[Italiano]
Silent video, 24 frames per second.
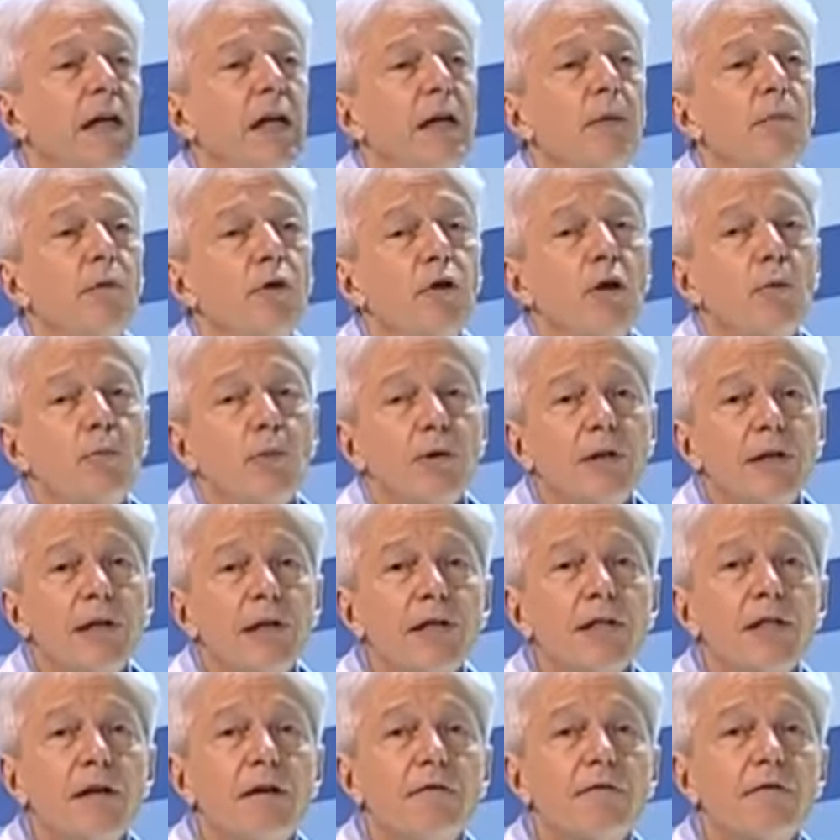in modo da
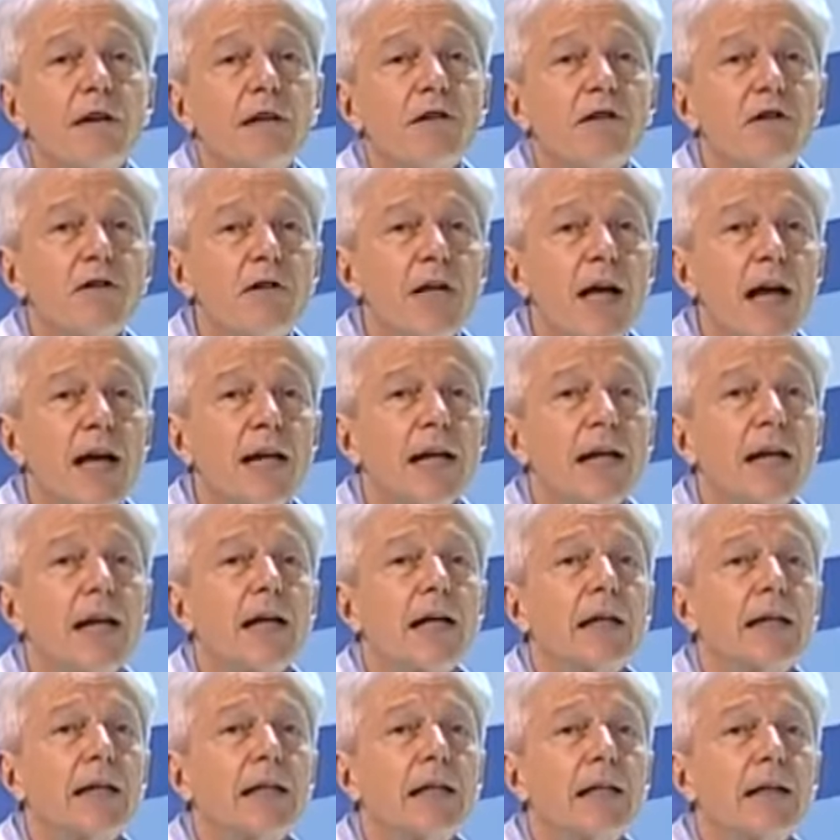potersi vaccinare
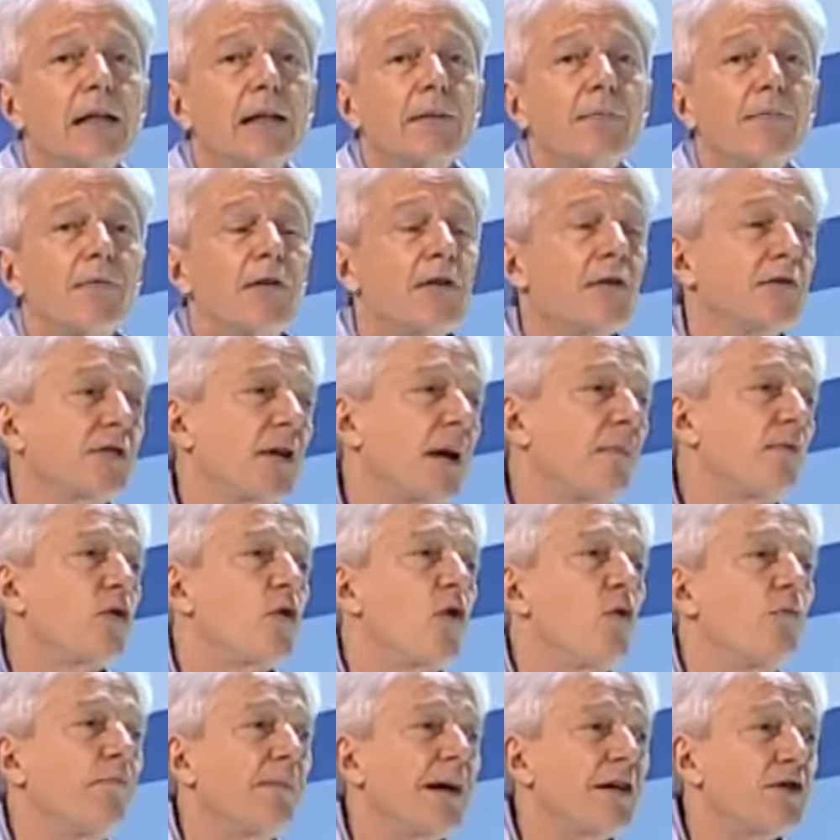eh, diciamo,
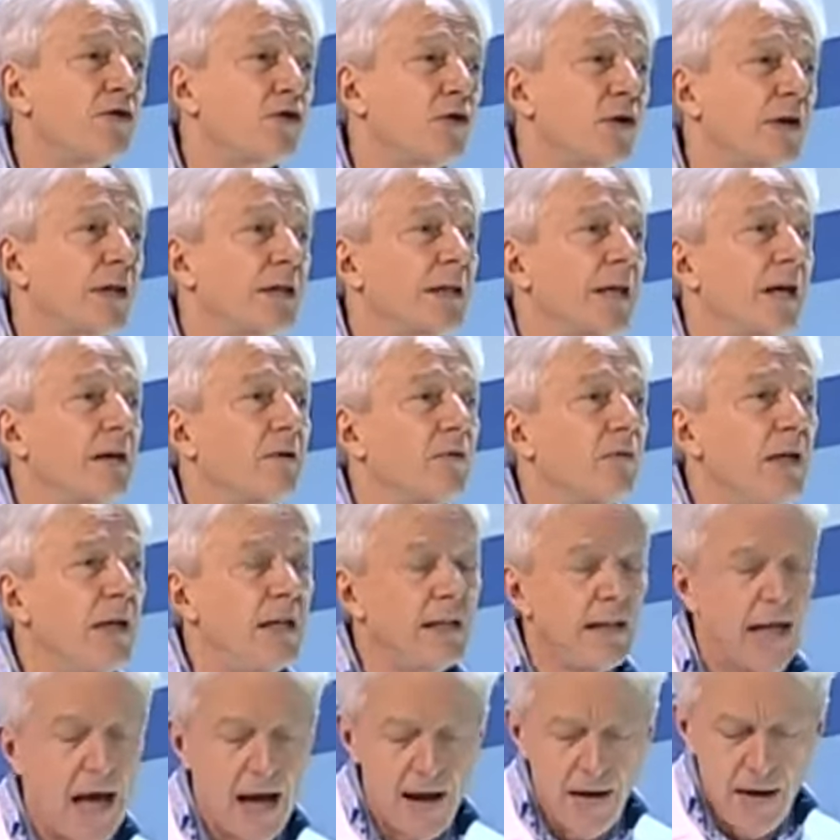con maggiore
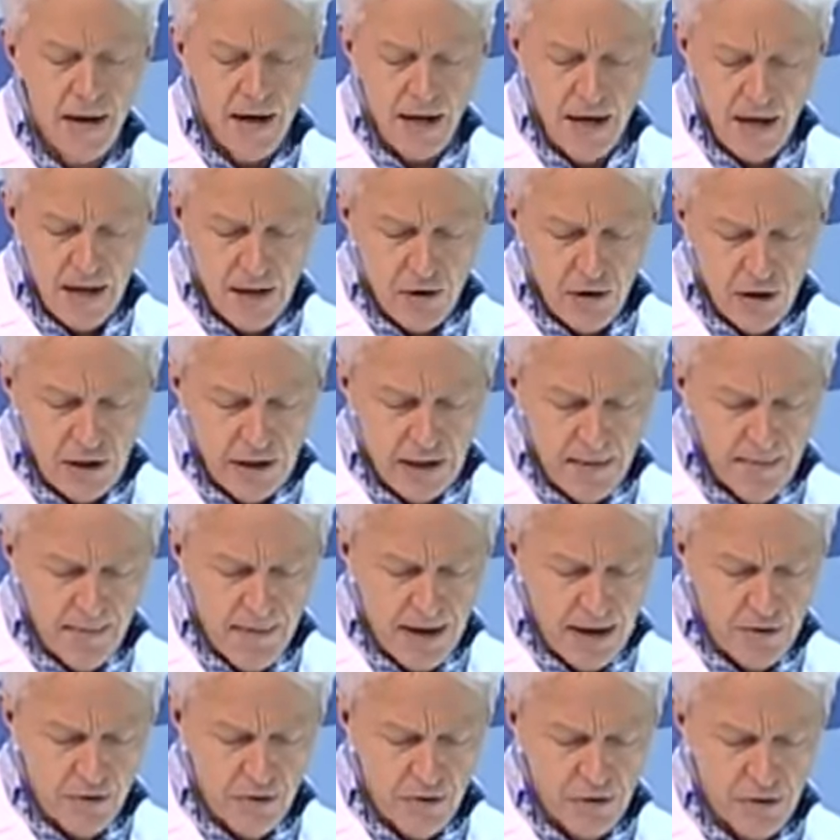tranquillità
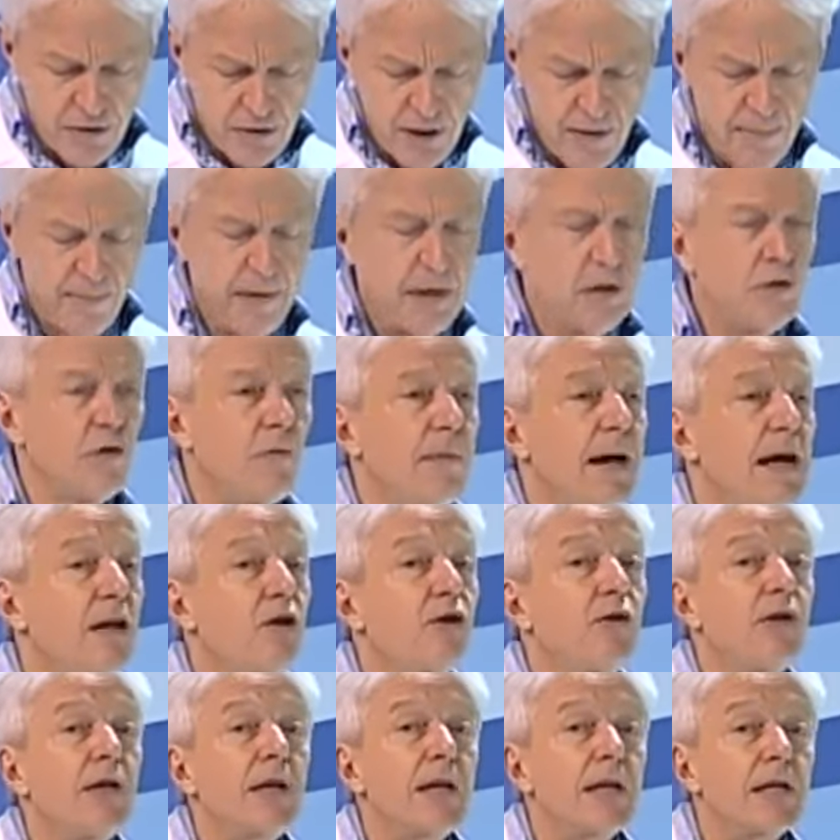sapendo, sapendo
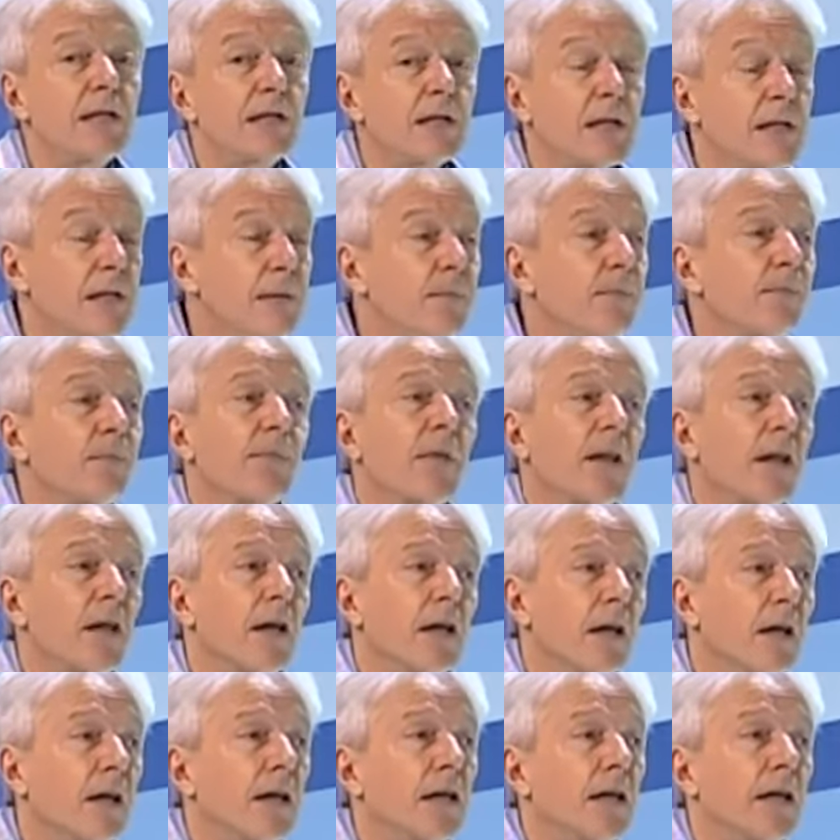meglio i rischi
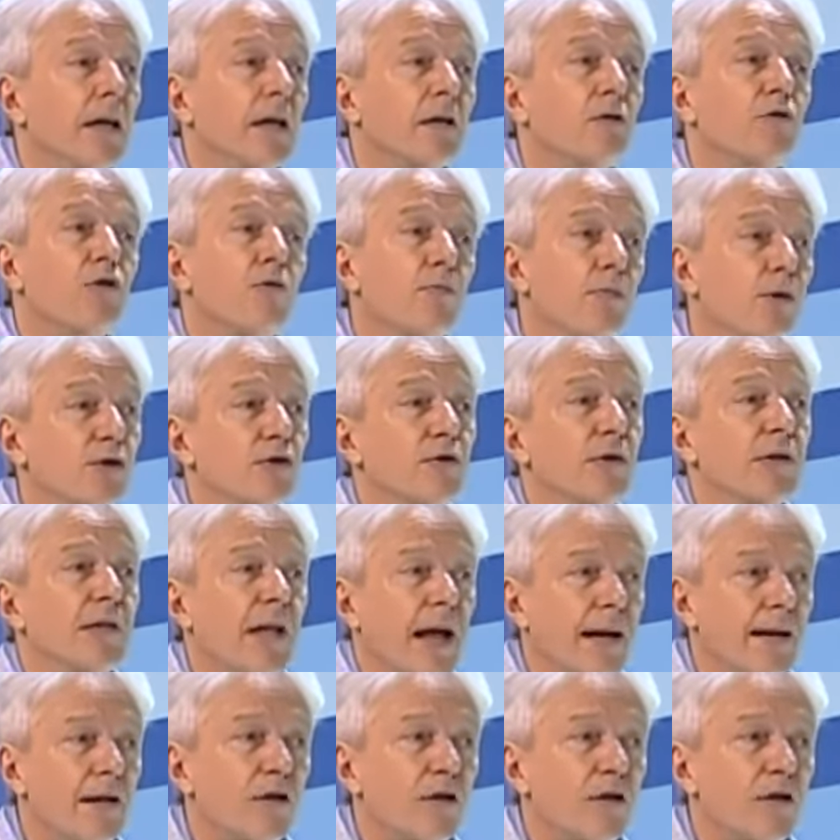eh, cui possono andare